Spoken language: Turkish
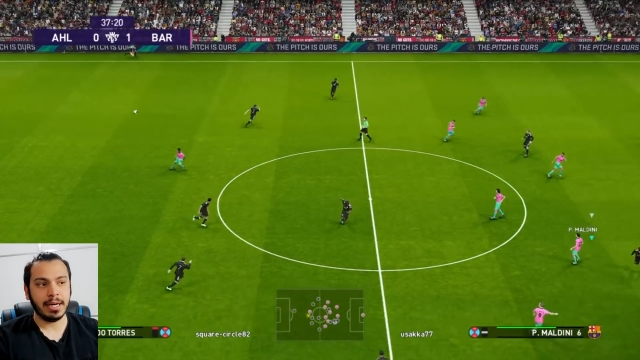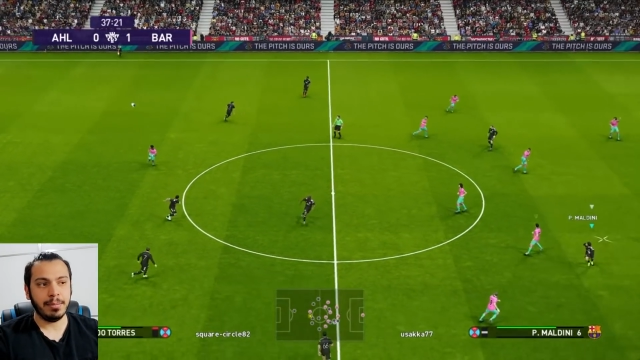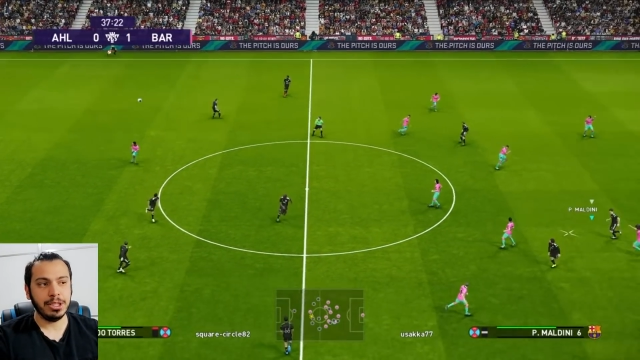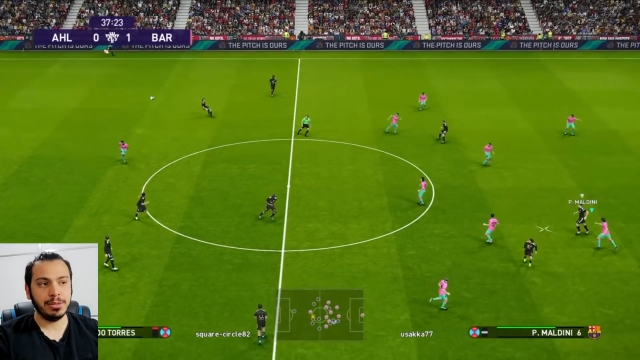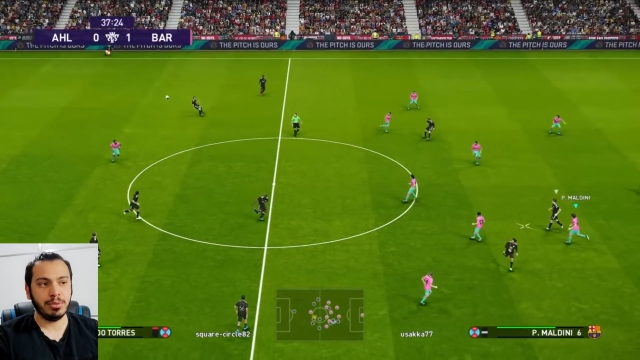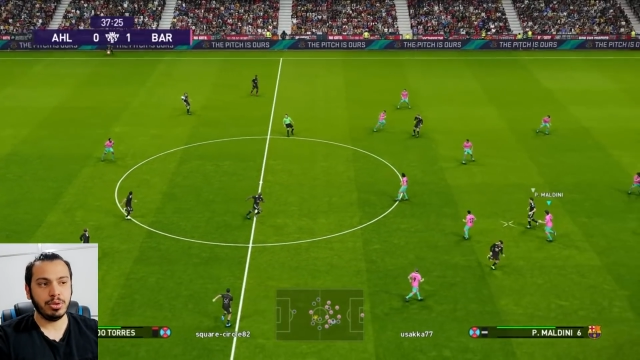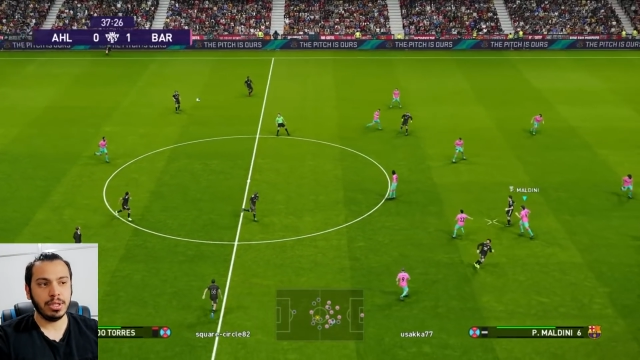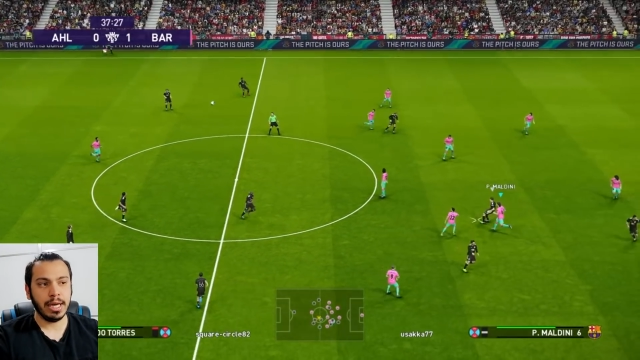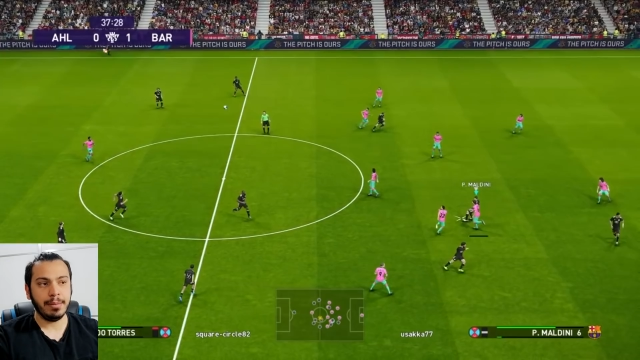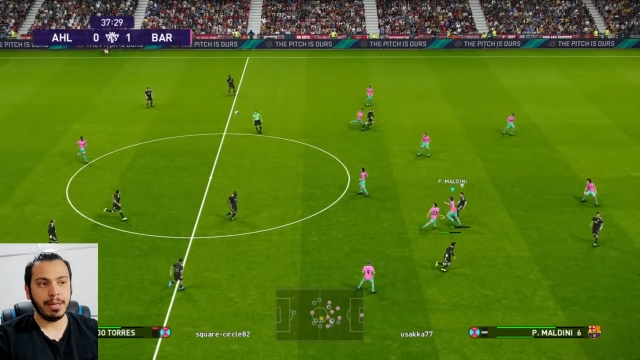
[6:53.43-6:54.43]
Amacı
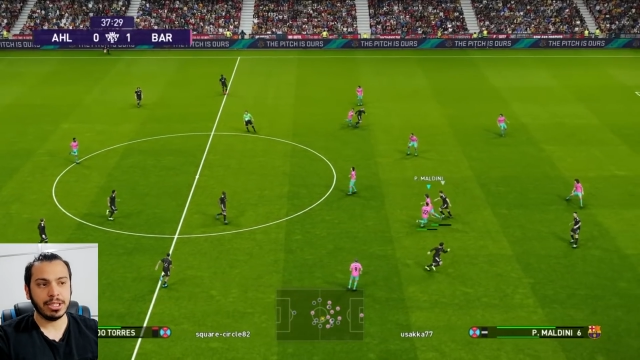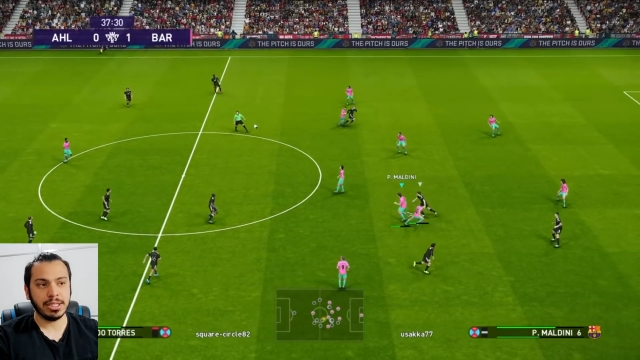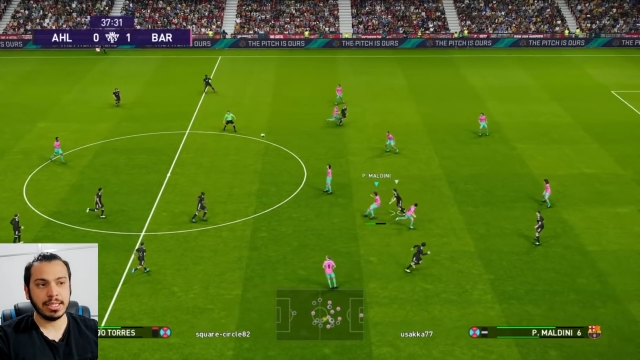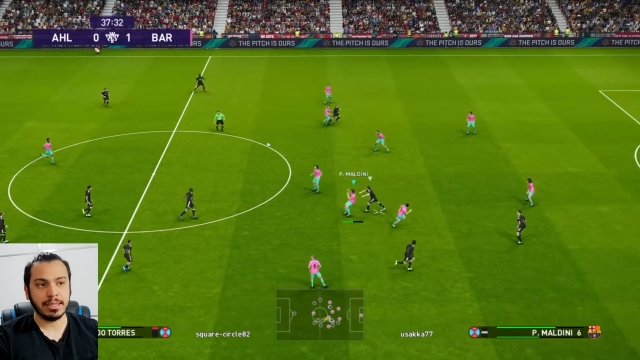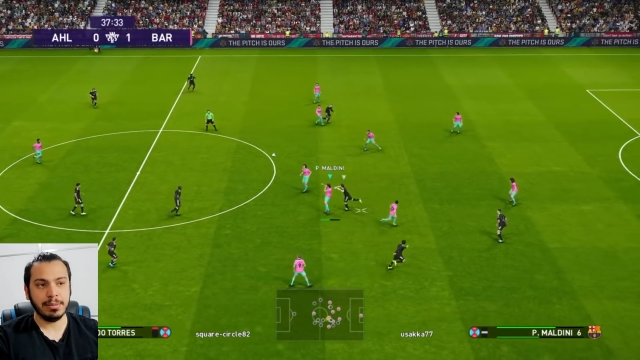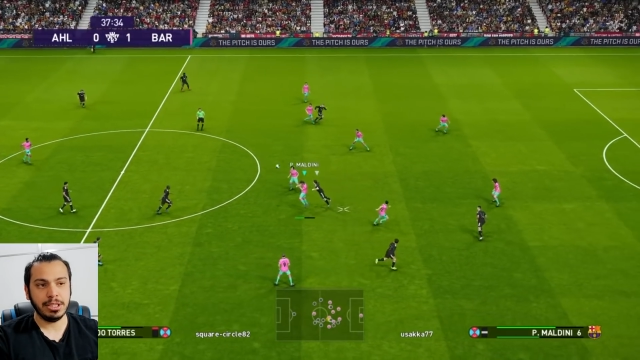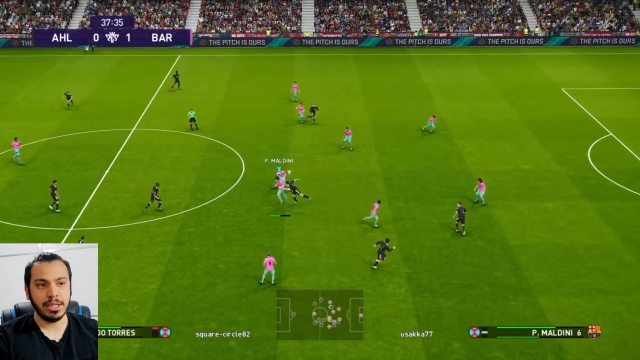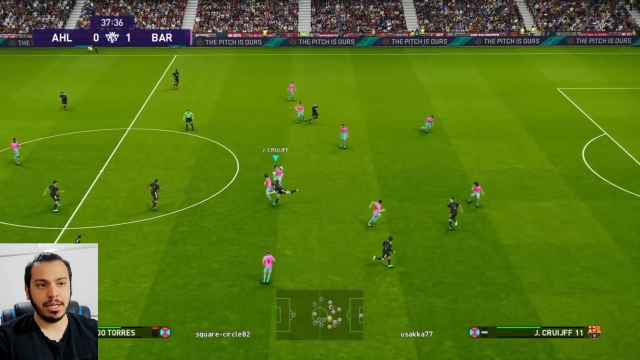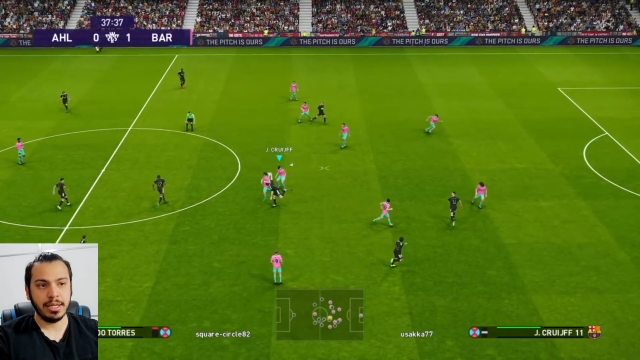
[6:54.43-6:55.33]
bu. Yani başka zaten işe